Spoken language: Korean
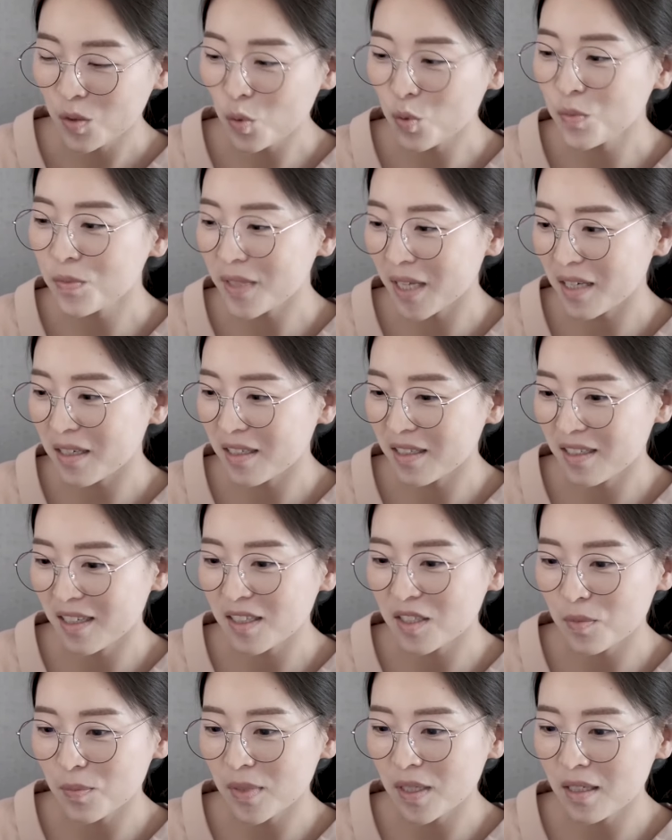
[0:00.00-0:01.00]
조금 다르기는
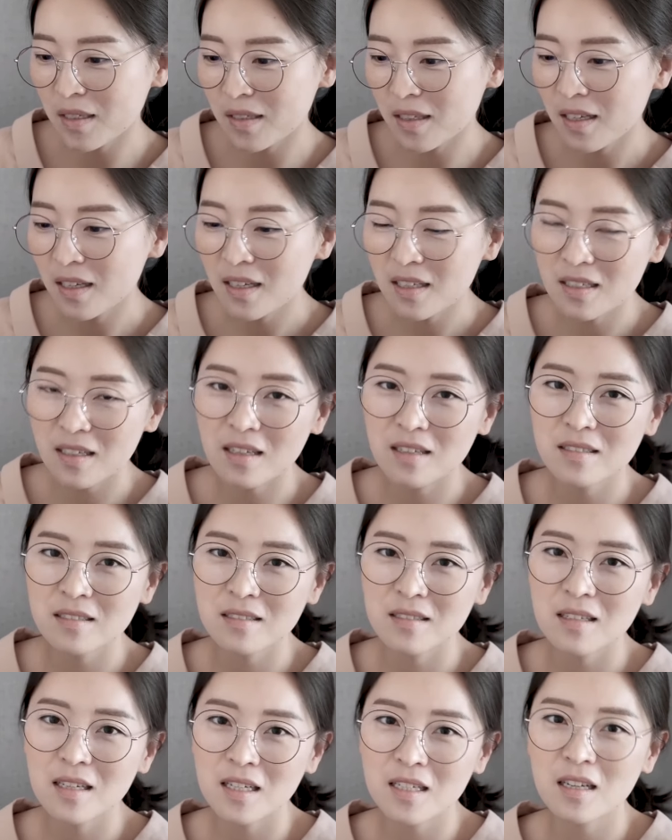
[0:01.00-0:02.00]
하지만
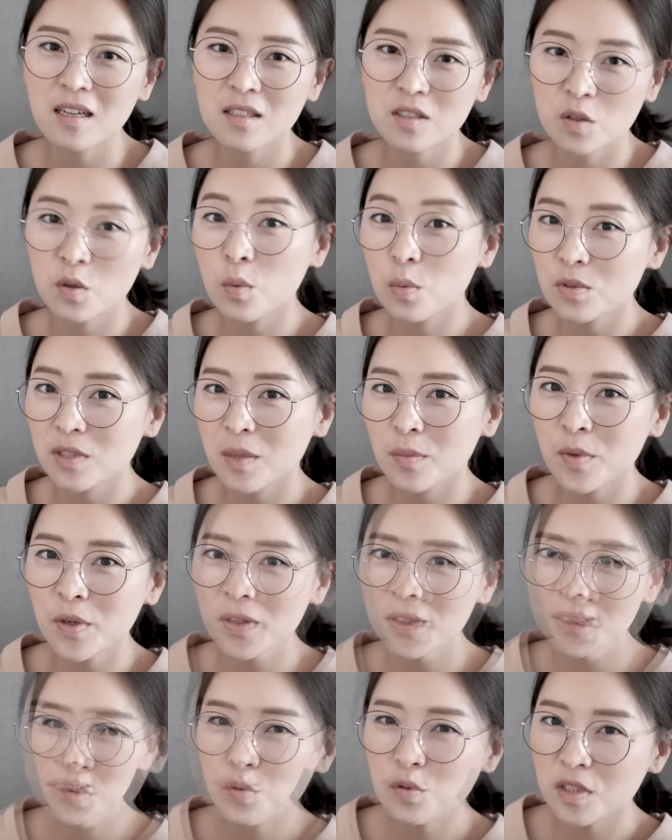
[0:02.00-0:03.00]
예를 하나
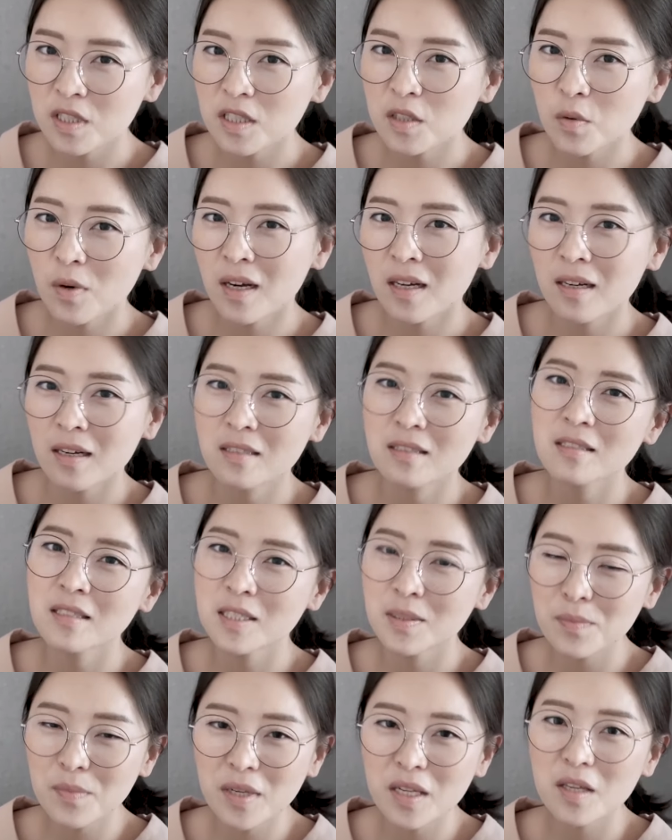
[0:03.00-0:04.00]
들어보자면 주지화라는
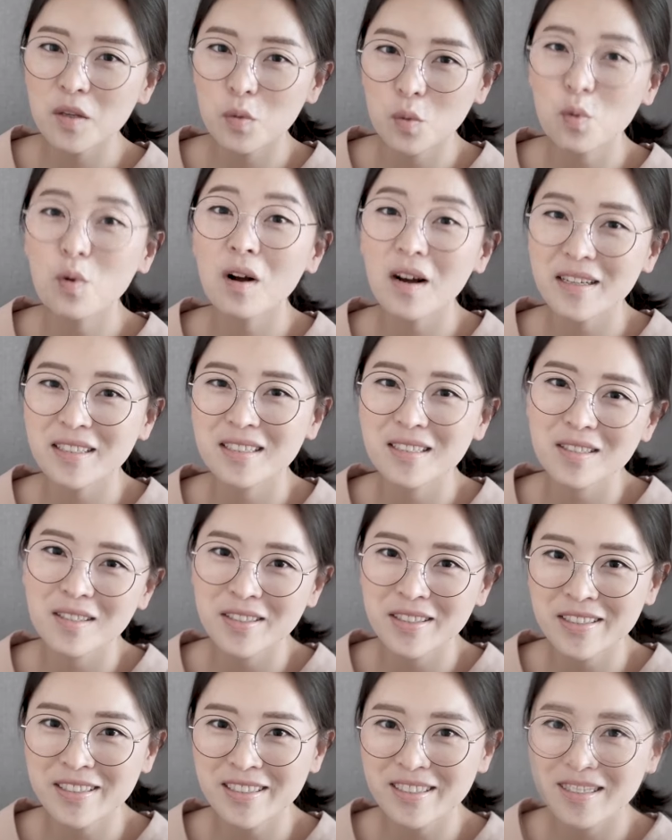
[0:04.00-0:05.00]
심리 용어가
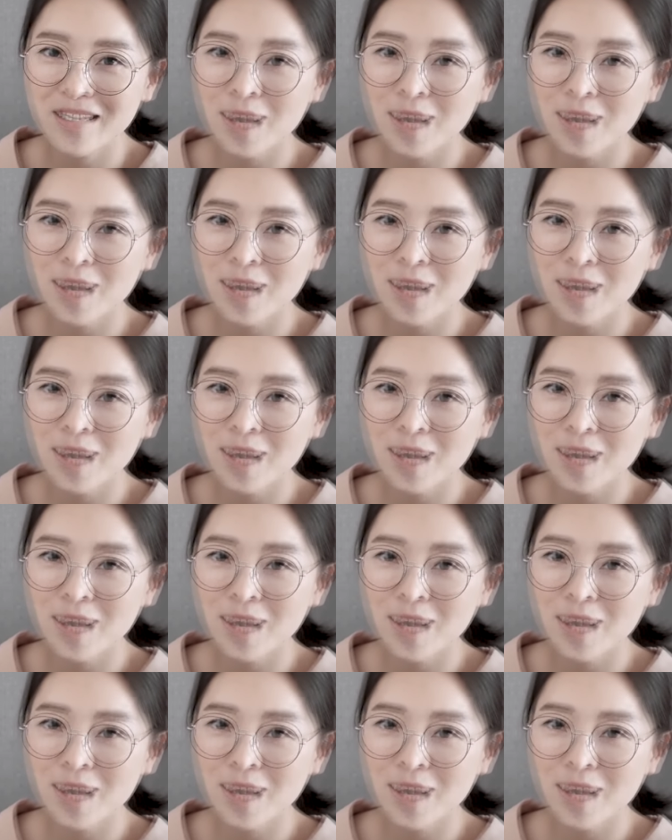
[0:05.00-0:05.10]
있어요.